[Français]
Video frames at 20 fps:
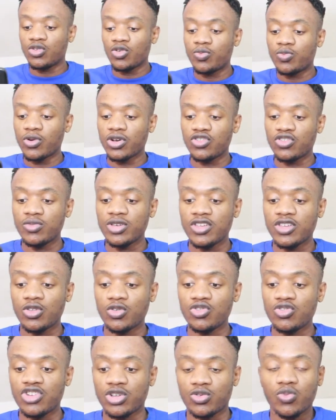Donc pour résumer, cette
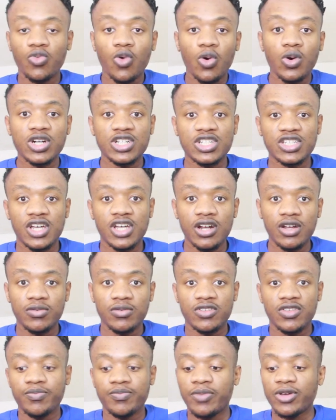tenue, je la trouve originale.
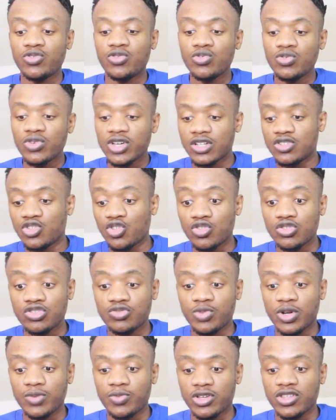C'est pas du tout quelque chose que
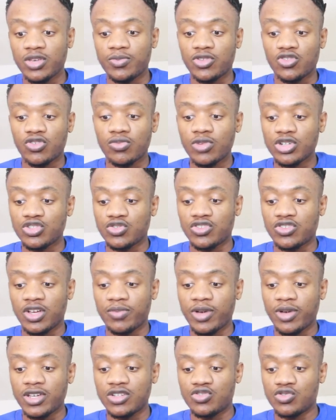je pourrais porter parce que moi, je
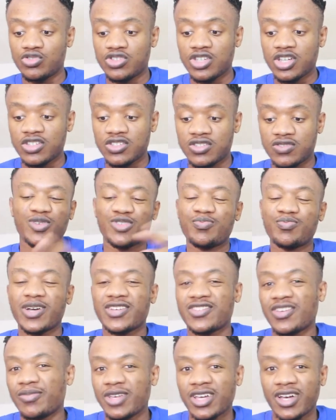n'oserais pas et je sais que je pense pas
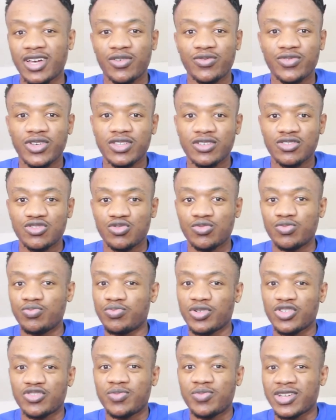que ça m'irait en fait. Je
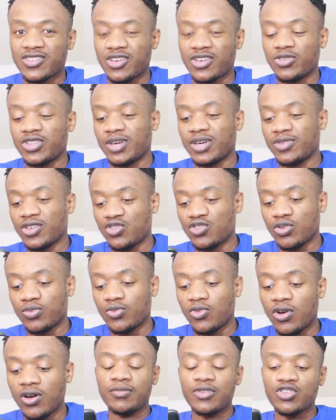pense pas que ça rendrait bien sur
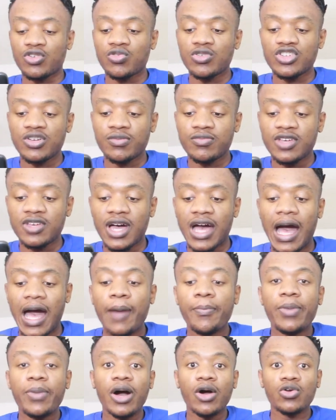moi. Mais surtout, j'aime bien,
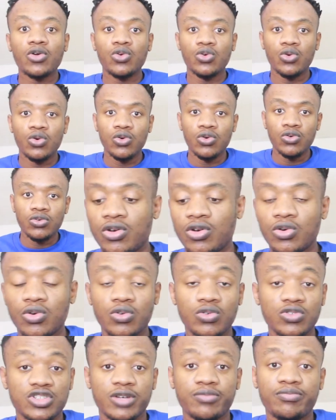à part le haut, le
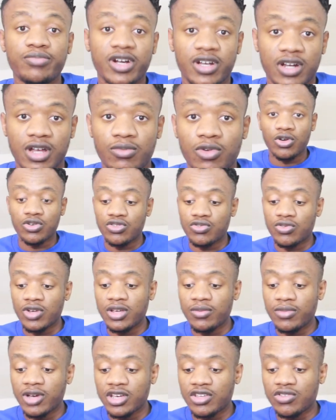haut, j'aime pas clairement. Que ce soit
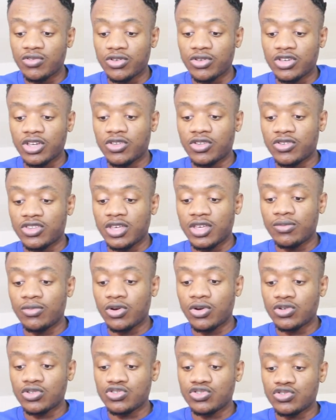les mains qui sont rentrées dans tes
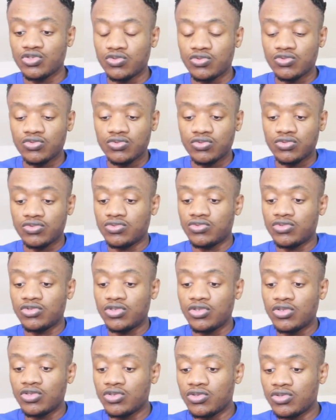manches ou
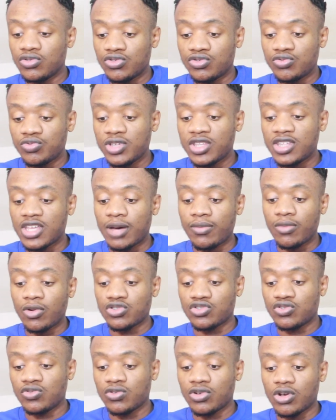le sweat à
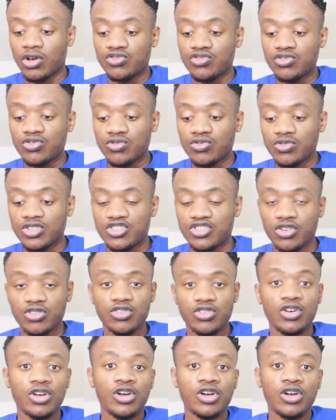manches longues en dessous de ton
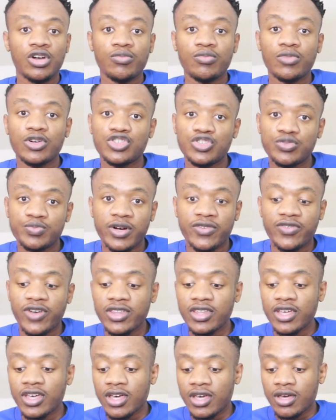t-shirt, moi je suis pas
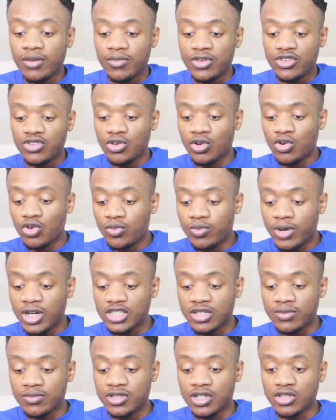fan. Mais sinon le bas
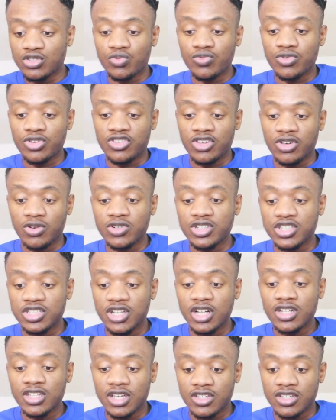j'aime bien, je trouve que c'est
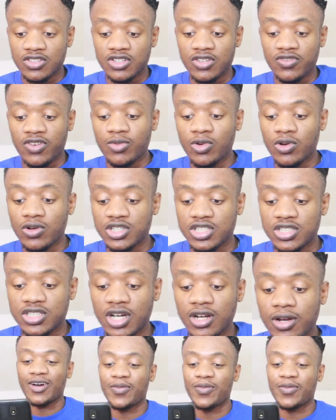original, t'as un style vraiment original.